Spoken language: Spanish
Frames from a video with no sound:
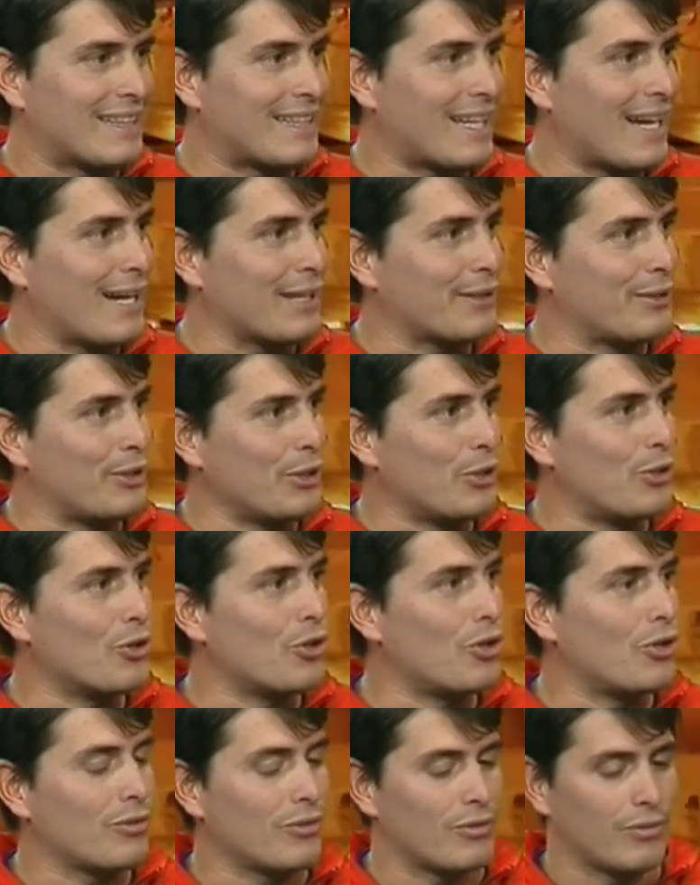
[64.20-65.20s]

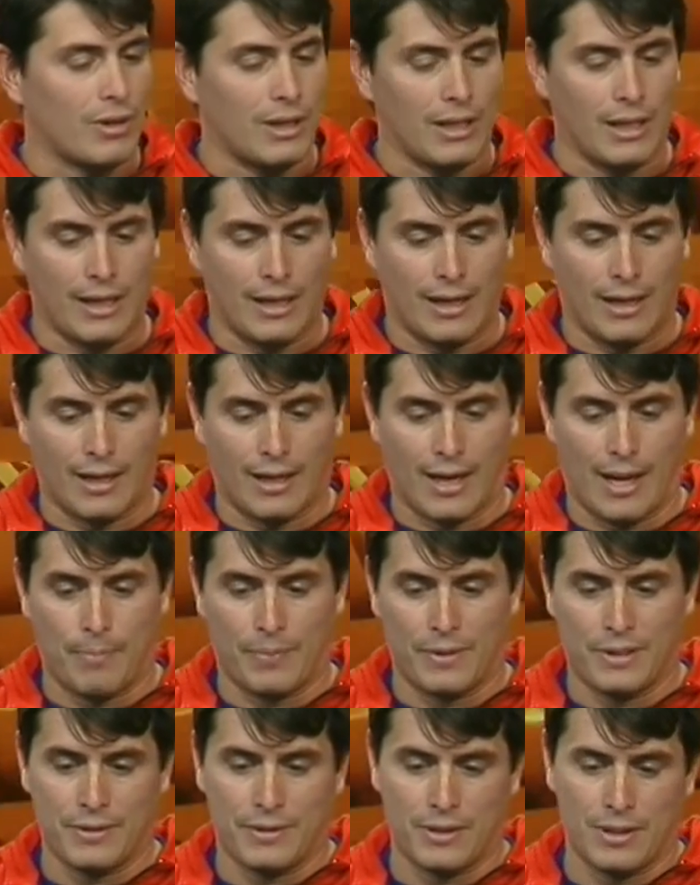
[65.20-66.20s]
táctico, eh, al
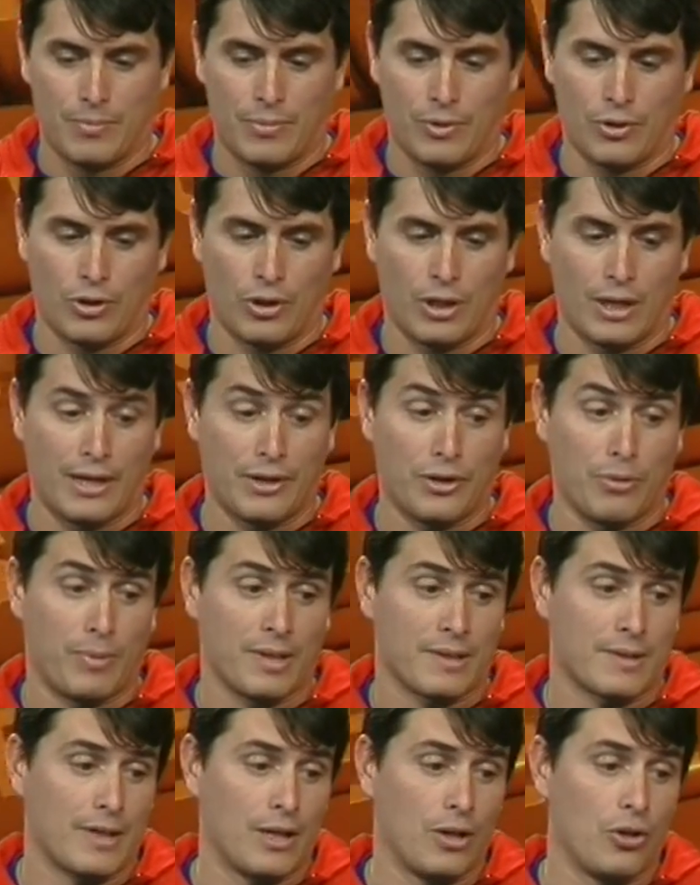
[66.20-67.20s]
principio del año
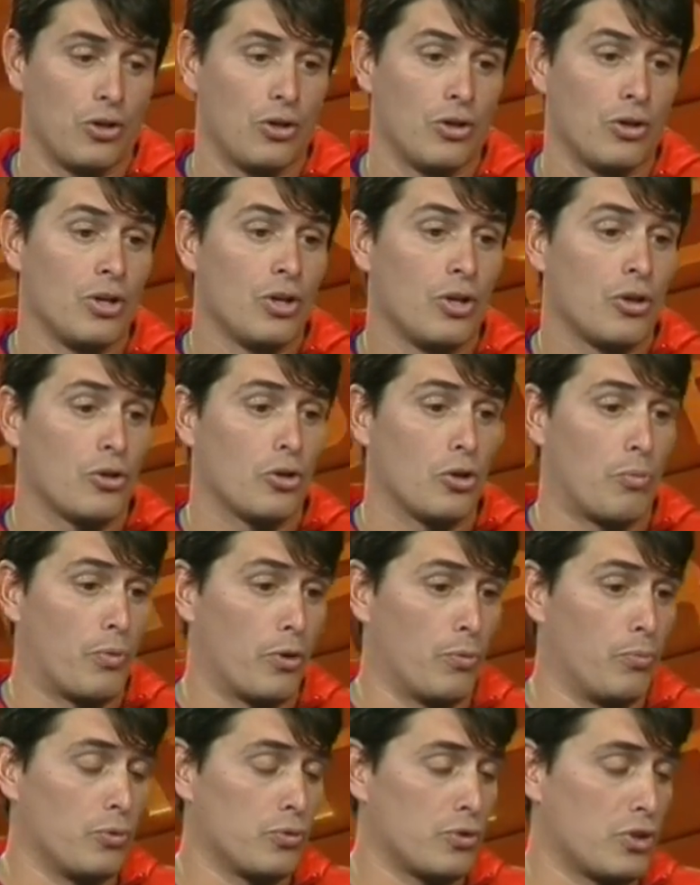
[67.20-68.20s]
pasado nos
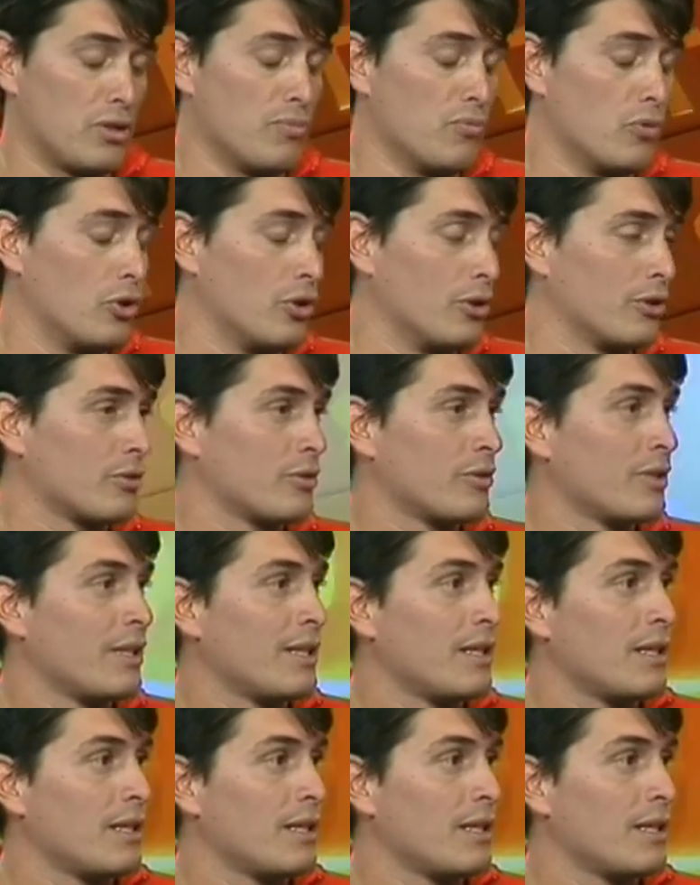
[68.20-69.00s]
propusimos